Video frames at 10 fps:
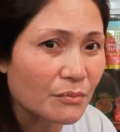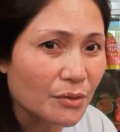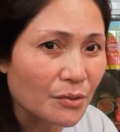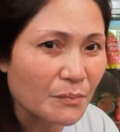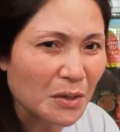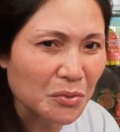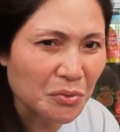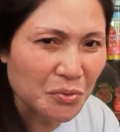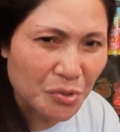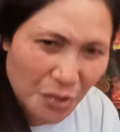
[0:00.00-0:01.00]
yung
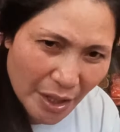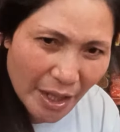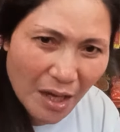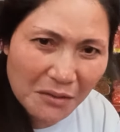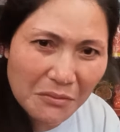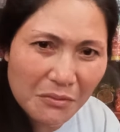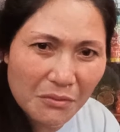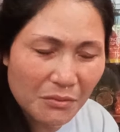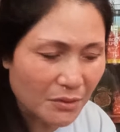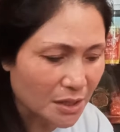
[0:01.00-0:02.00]
mag-grocery
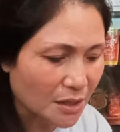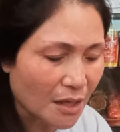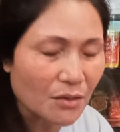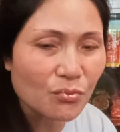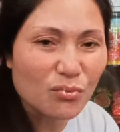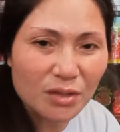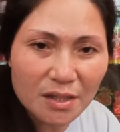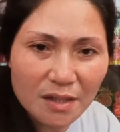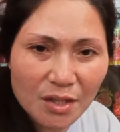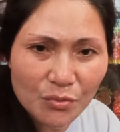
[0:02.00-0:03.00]
ako kasi ayaw ko
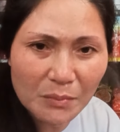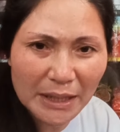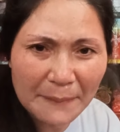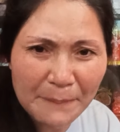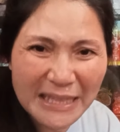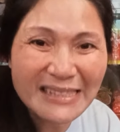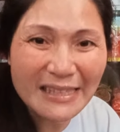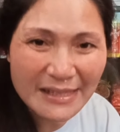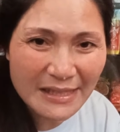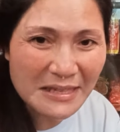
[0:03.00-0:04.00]
kasi yung
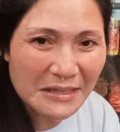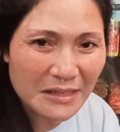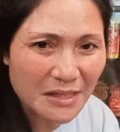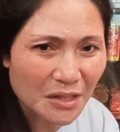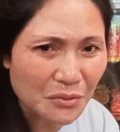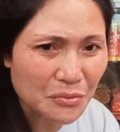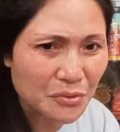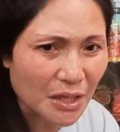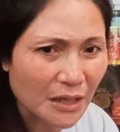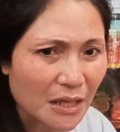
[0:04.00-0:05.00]
makipagsiksikan sa
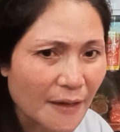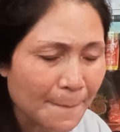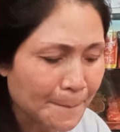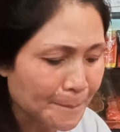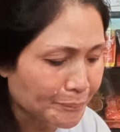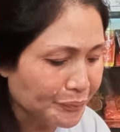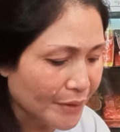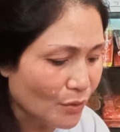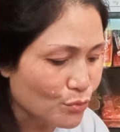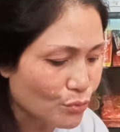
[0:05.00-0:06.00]
grocery
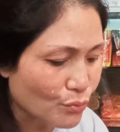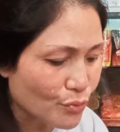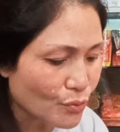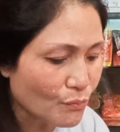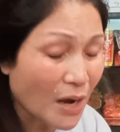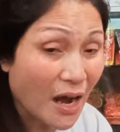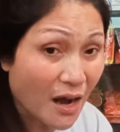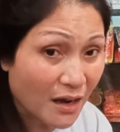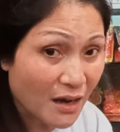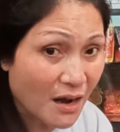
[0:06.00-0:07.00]
gusto ko yung
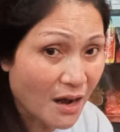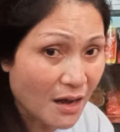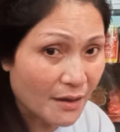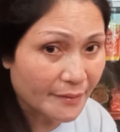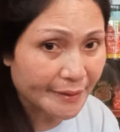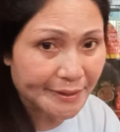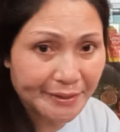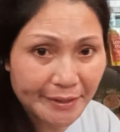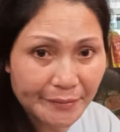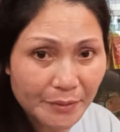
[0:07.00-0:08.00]
maaga
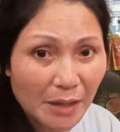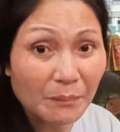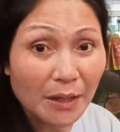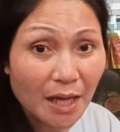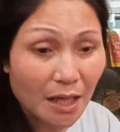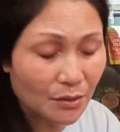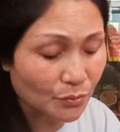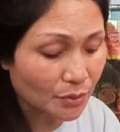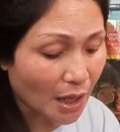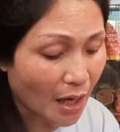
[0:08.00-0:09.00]
kasi wala
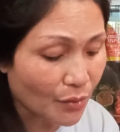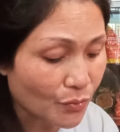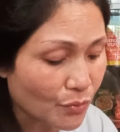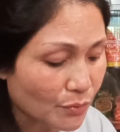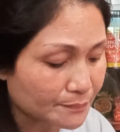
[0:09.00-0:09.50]
pag-anong tao